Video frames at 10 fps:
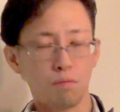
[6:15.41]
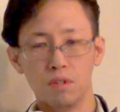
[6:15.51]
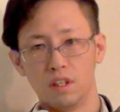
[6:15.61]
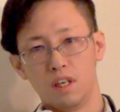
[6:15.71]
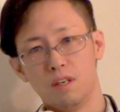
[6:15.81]
思う
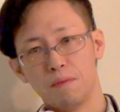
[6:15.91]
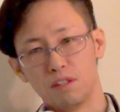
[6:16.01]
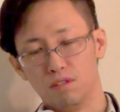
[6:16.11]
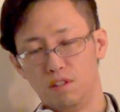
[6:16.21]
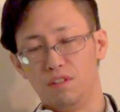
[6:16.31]
んで帰りま
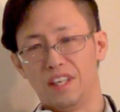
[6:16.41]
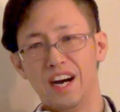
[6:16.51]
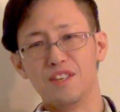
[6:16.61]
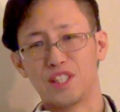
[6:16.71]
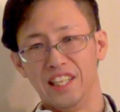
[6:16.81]
すって言って
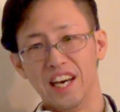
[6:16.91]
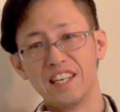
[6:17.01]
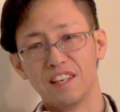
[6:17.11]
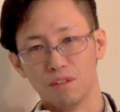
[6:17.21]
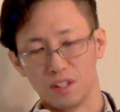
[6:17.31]
帰るしかな
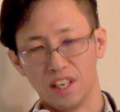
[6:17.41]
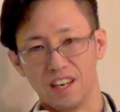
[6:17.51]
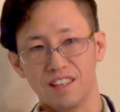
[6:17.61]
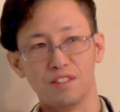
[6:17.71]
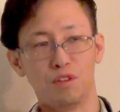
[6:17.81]
いけど
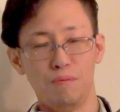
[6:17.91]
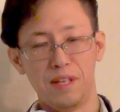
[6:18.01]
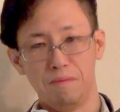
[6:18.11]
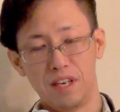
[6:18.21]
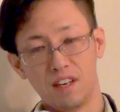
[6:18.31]
さ、そういう目
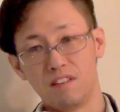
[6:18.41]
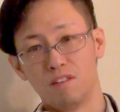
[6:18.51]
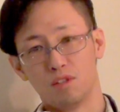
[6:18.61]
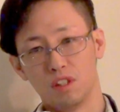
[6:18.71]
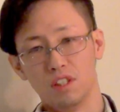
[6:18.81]
で見られて
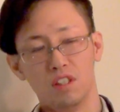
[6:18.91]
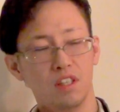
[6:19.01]
るし。